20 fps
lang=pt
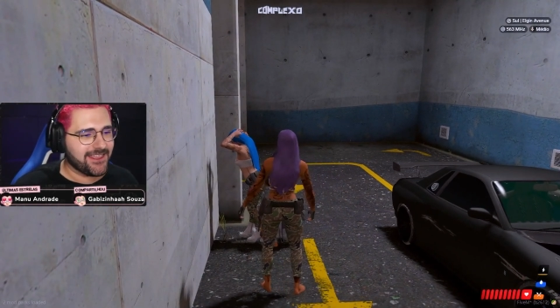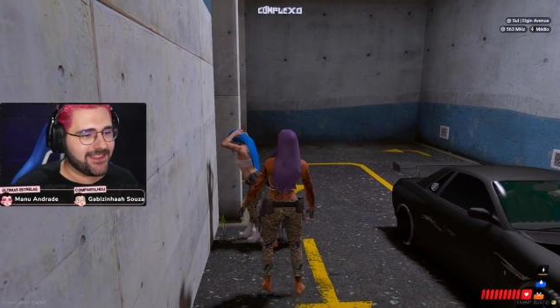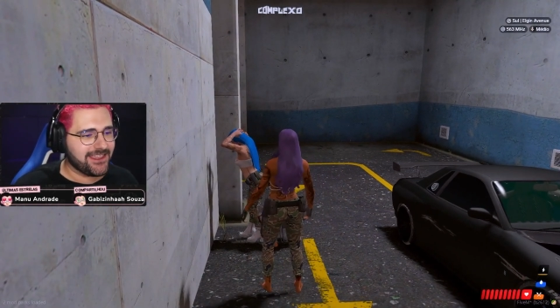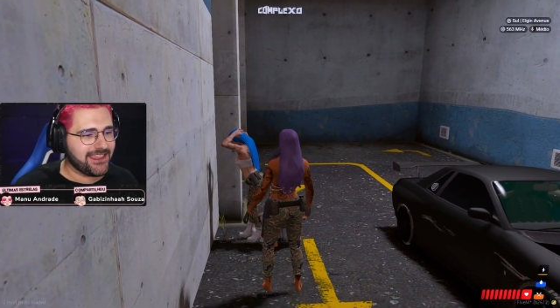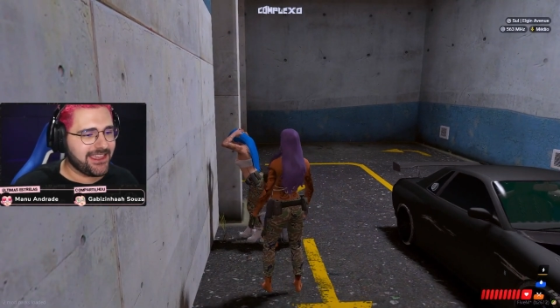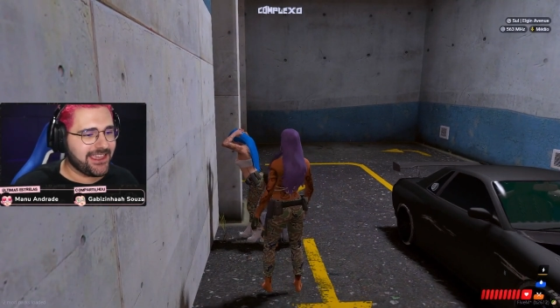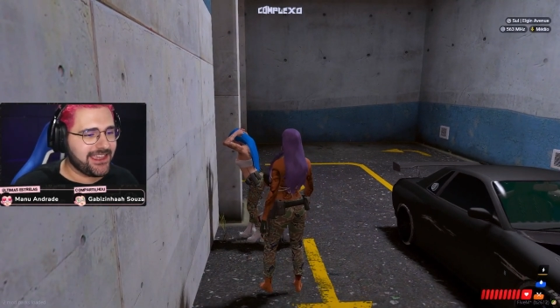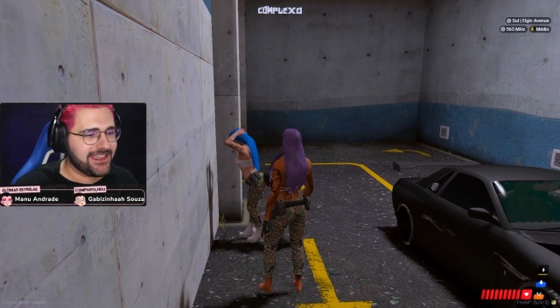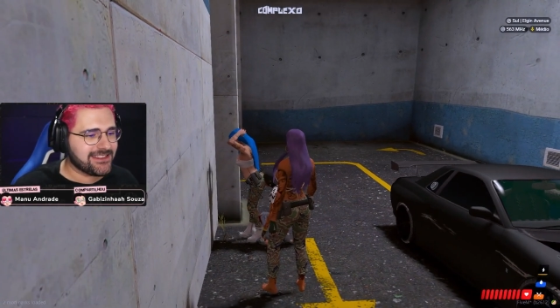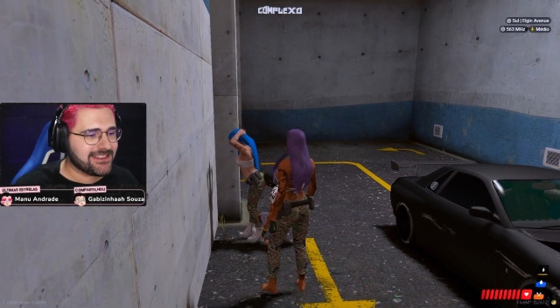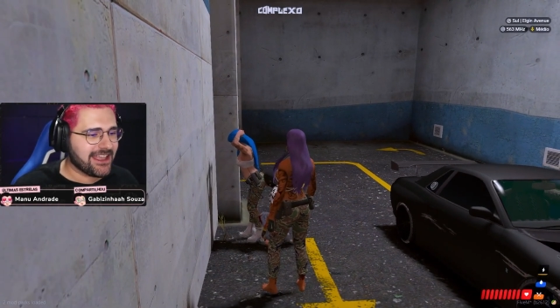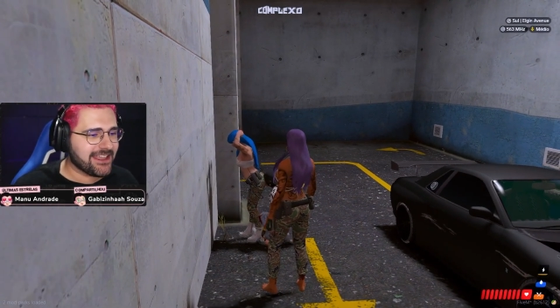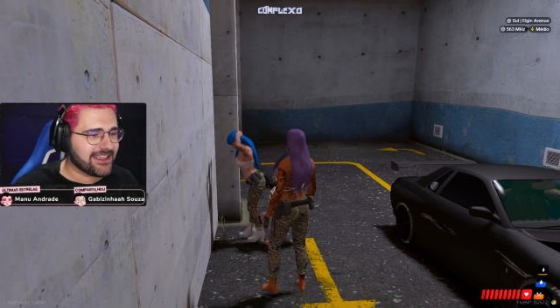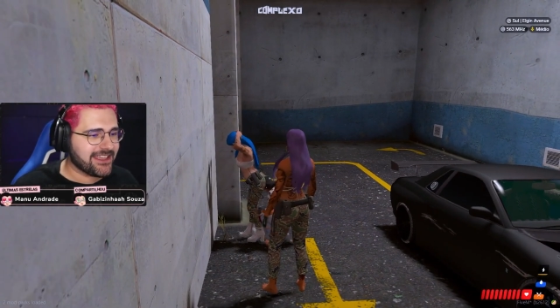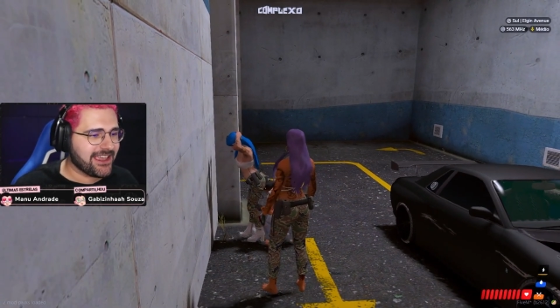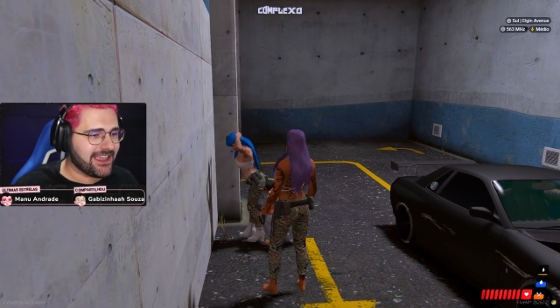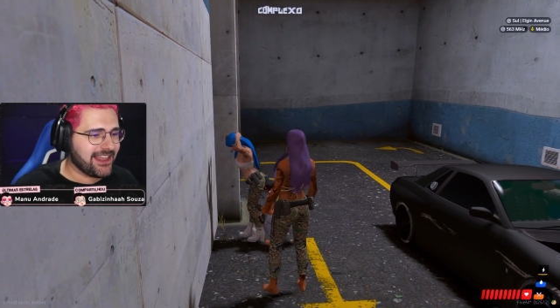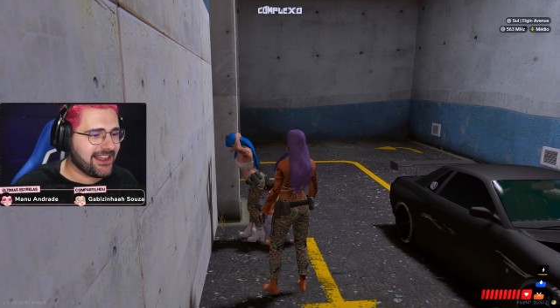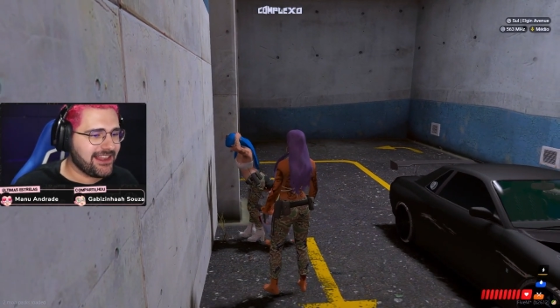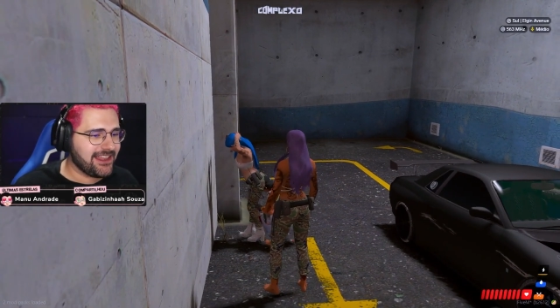Eita,
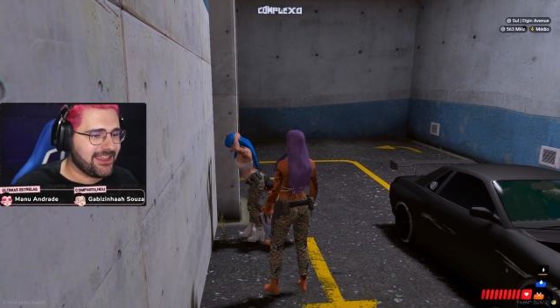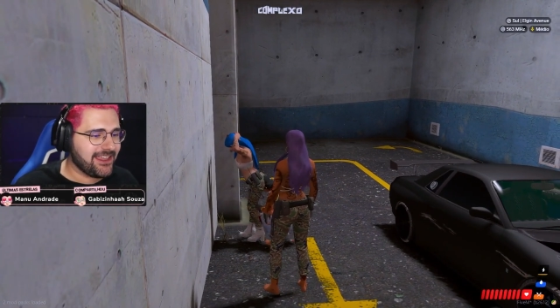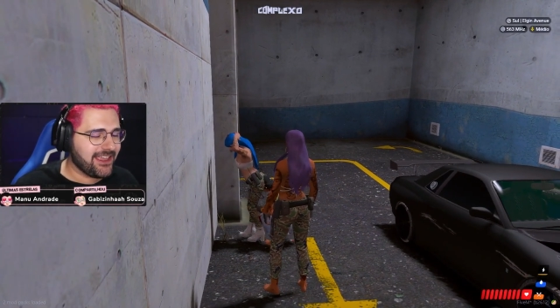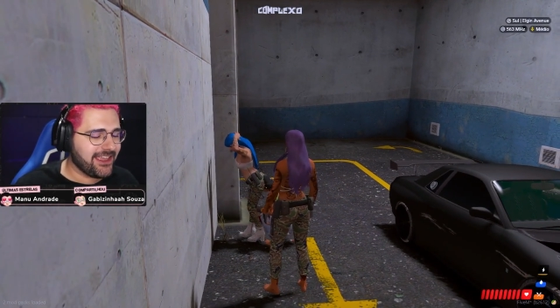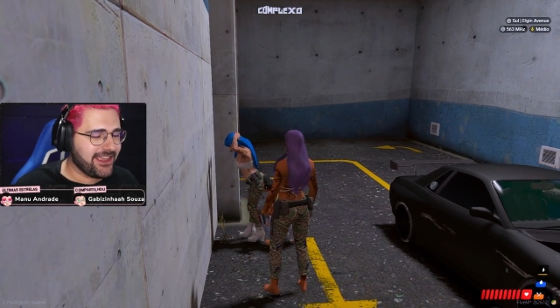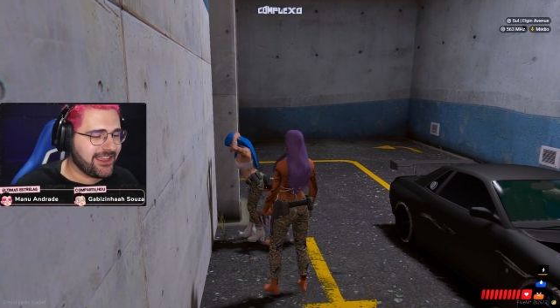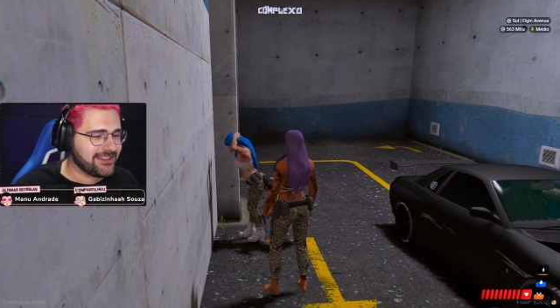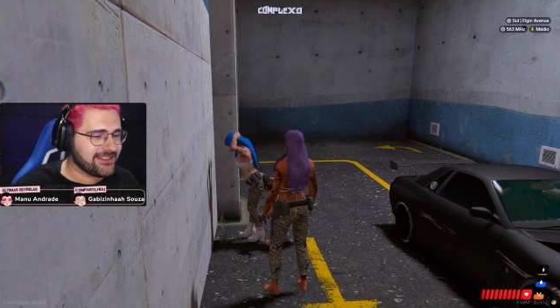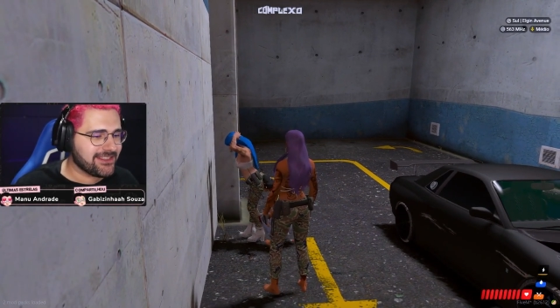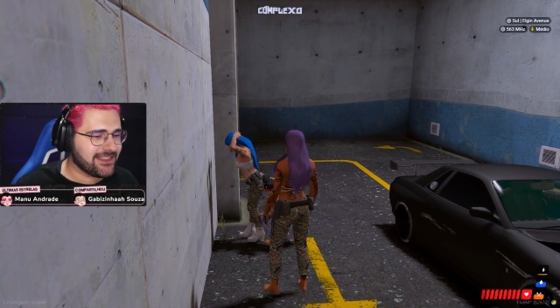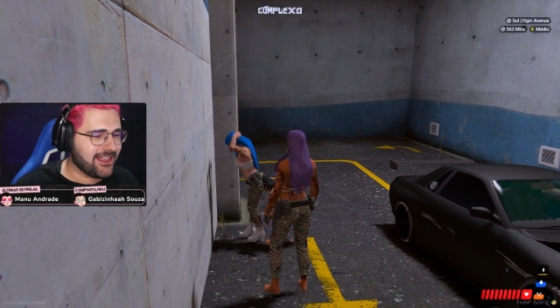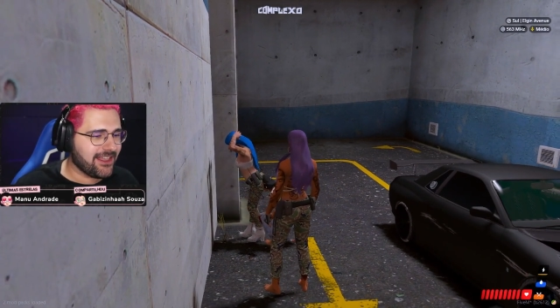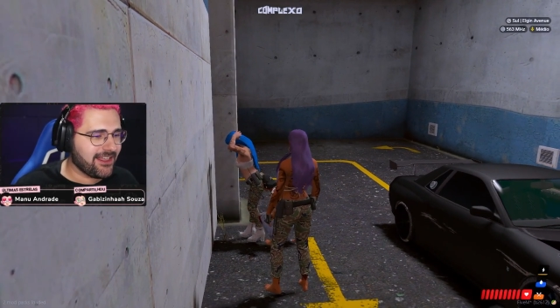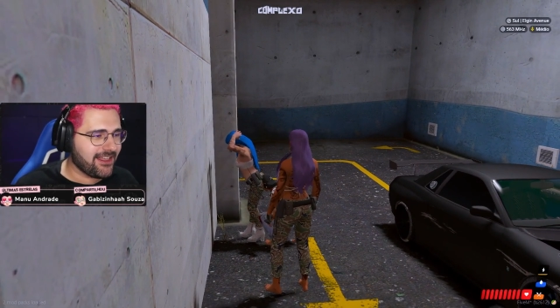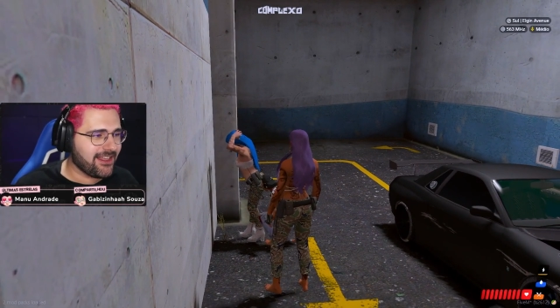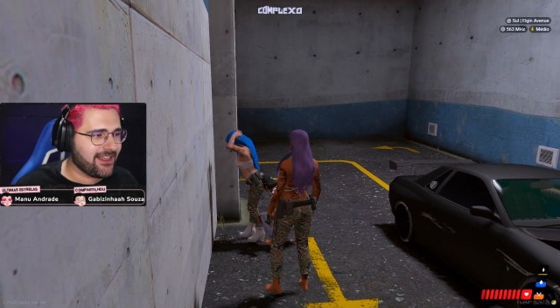Kelly, eita.